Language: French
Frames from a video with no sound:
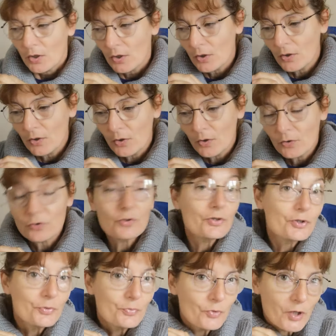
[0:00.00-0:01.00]
euh, de
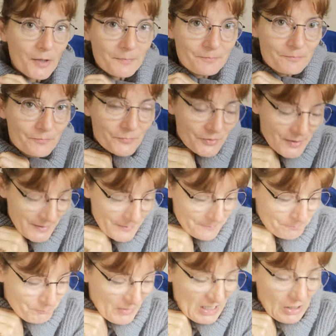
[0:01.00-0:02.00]
ce mois. Voilà,
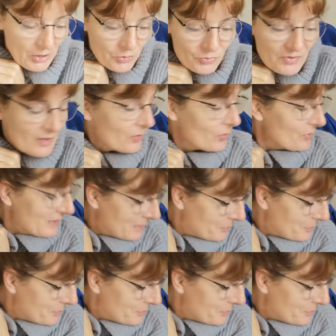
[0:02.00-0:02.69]
nous allons